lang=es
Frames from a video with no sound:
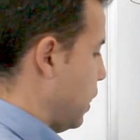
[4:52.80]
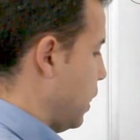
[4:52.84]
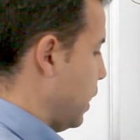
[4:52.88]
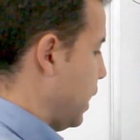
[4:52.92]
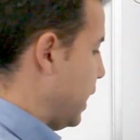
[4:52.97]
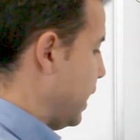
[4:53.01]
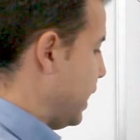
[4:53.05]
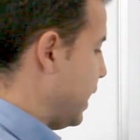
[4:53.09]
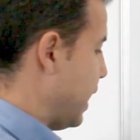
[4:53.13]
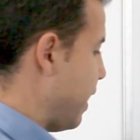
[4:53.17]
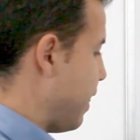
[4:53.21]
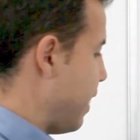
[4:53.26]

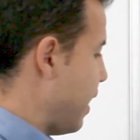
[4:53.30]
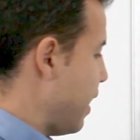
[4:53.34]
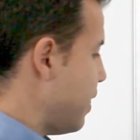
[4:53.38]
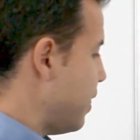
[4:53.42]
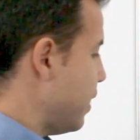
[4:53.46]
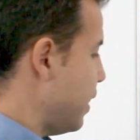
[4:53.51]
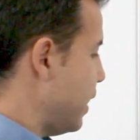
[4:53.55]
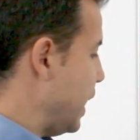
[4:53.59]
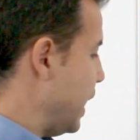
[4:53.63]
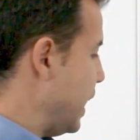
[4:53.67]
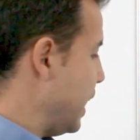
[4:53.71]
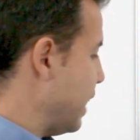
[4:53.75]
La
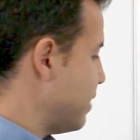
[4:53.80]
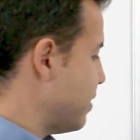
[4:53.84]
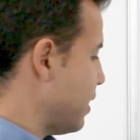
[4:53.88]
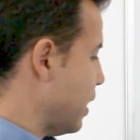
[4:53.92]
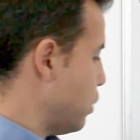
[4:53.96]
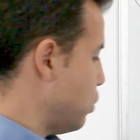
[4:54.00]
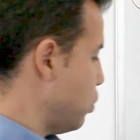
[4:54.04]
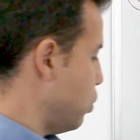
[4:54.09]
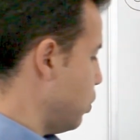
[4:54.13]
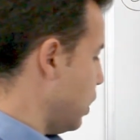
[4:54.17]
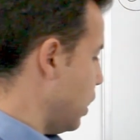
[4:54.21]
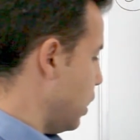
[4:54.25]
edad y la
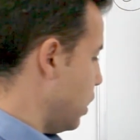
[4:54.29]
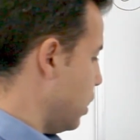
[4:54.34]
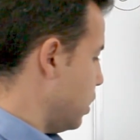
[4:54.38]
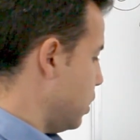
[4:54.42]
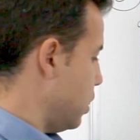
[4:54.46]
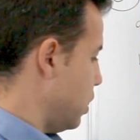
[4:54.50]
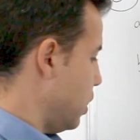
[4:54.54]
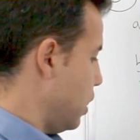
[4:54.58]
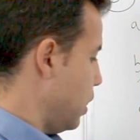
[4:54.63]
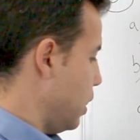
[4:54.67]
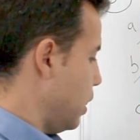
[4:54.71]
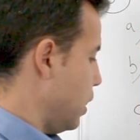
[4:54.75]
estatura.
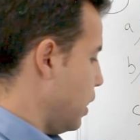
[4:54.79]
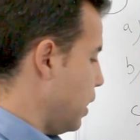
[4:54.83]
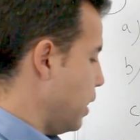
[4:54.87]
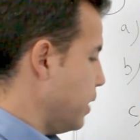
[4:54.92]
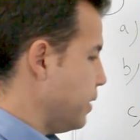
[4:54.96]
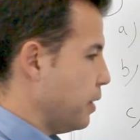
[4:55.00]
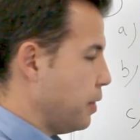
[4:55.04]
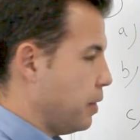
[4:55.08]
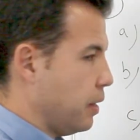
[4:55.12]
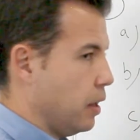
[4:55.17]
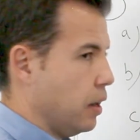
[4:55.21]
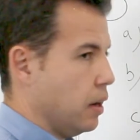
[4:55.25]
Es
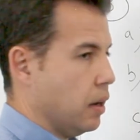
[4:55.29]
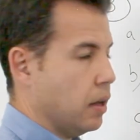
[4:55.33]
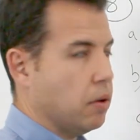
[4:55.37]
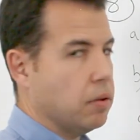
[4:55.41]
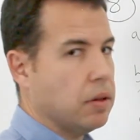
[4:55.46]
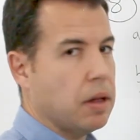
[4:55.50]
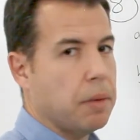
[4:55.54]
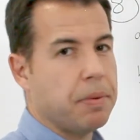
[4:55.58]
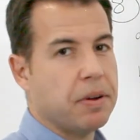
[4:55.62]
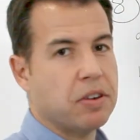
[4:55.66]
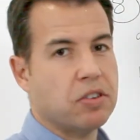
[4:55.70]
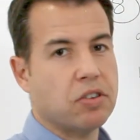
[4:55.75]
decir, que
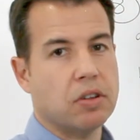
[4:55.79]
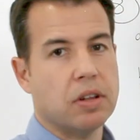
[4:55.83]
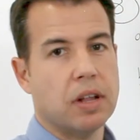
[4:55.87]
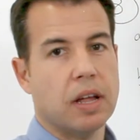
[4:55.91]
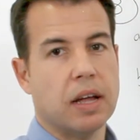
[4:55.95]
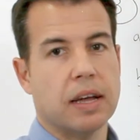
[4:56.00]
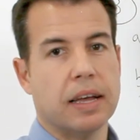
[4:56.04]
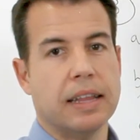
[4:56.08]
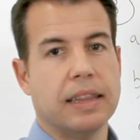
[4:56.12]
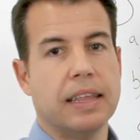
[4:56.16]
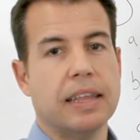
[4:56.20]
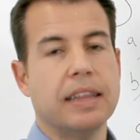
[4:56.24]
una
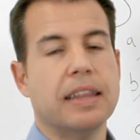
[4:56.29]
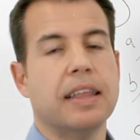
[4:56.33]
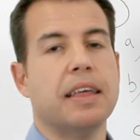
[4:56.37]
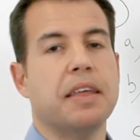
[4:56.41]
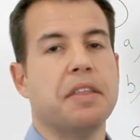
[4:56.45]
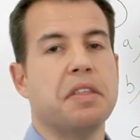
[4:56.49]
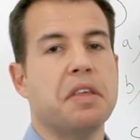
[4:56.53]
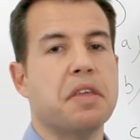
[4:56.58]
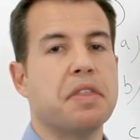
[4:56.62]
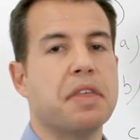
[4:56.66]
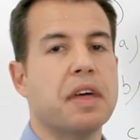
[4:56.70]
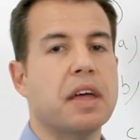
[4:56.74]
persona que
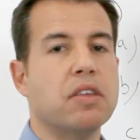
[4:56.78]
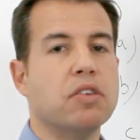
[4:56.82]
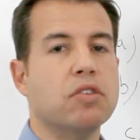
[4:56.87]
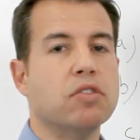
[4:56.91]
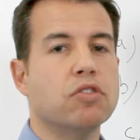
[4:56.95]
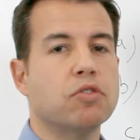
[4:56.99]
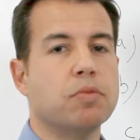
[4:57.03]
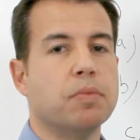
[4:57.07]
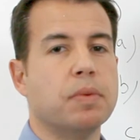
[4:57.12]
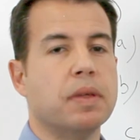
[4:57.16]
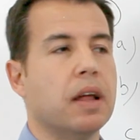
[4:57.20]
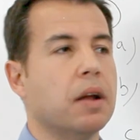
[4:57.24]
tiene 10
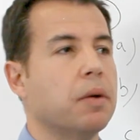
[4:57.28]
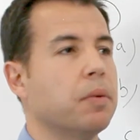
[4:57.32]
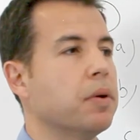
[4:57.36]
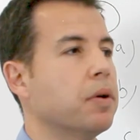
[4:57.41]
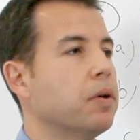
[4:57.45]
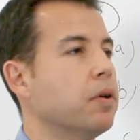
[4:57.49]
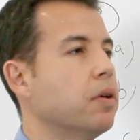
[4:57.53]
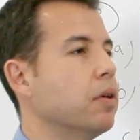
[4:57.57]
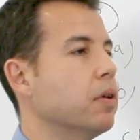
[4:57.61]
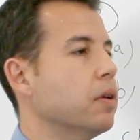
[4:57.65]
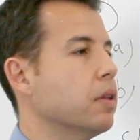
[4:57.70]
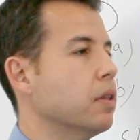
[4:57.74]
años mide a lo
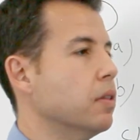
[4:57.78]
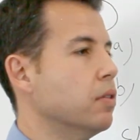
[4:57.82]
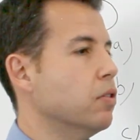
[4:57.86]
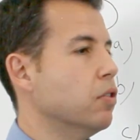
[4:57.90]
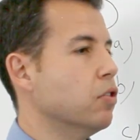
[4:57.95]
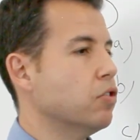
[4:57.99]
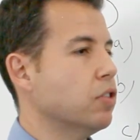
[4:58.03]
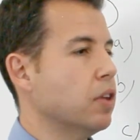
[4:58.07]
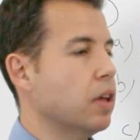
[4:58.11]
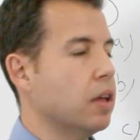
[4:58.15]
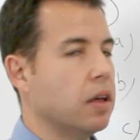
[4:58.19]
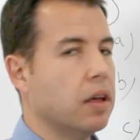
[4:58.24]
mejor,
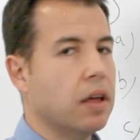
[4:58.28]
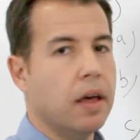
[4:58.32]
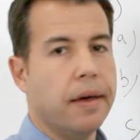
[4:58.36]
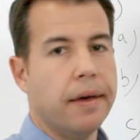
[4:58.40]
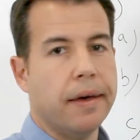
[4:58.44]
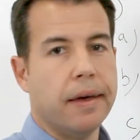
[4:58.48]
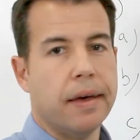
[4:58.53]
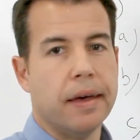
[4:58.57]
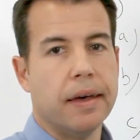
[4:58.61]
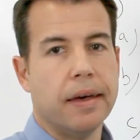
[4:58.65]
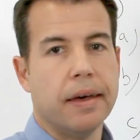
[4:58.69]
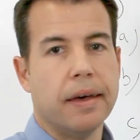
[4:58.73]
no sé,
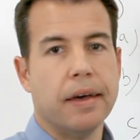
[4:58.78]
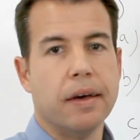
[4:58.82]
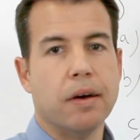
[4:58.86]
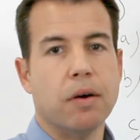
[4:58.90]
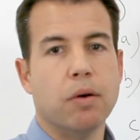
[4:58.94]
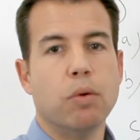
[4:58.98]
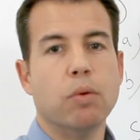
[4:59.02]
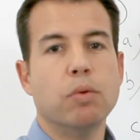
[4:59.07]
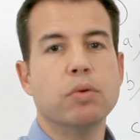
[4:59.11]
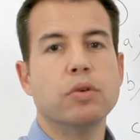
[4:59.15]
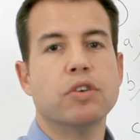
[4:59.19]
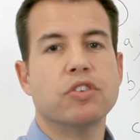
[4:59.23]
eh,
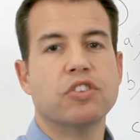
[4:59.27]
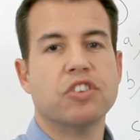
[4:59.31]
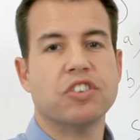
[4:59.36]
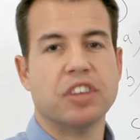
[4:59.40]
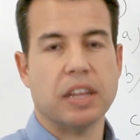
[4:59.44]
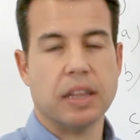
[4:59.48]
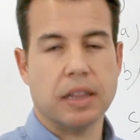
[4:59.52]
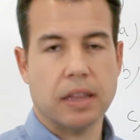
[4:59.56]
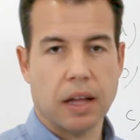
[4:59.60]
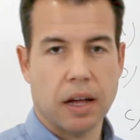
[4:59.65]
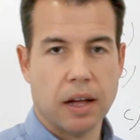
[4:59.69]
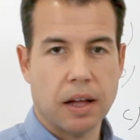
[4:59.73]

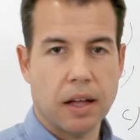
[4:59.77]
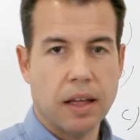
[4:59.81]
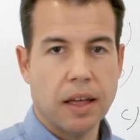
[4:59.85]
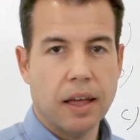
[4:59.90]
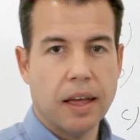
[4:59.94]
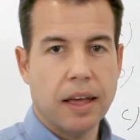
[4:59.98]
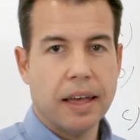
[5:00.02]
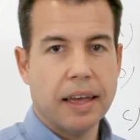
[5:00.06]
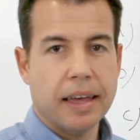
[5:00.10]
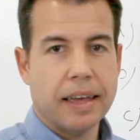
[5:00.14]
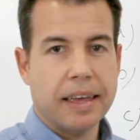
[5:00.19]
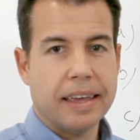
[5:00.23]
1,60
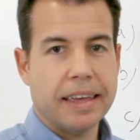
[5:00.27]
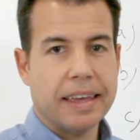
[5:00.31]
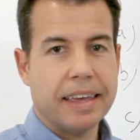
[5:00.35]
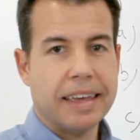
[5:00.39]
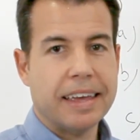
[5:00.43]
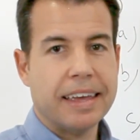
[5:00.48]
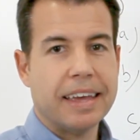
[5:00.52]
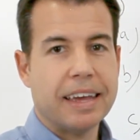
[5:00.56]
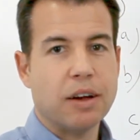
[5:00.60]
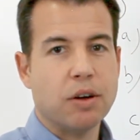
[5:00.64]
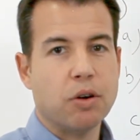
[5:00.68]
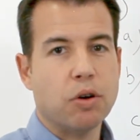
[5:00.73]

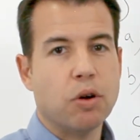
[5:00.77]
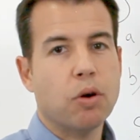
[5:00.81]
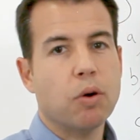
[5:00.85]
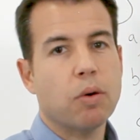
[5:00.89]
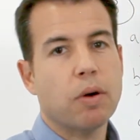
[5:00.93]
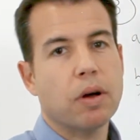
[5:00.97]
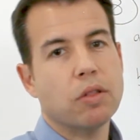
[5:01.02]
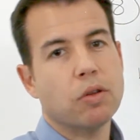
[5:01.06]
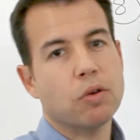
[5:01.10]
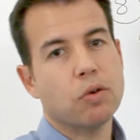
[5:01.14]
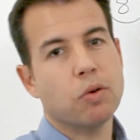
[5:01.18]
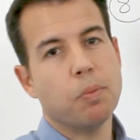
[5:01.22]
y luego
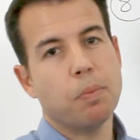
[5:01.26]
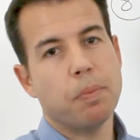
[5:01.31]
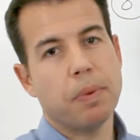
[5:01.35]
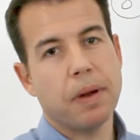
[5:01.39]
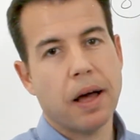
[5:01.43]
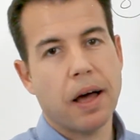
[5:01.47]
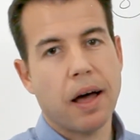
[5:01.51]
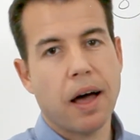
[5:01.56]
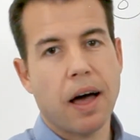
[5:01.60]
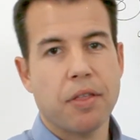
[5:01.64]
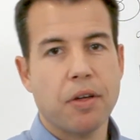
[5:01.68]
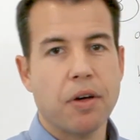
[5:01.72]
cuando
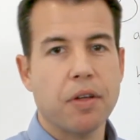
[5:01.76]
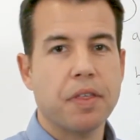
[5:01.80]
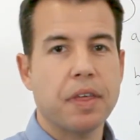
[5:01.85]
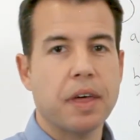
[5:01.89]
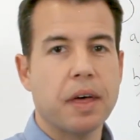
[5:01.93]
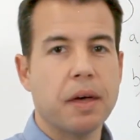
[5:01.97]
cumpla 12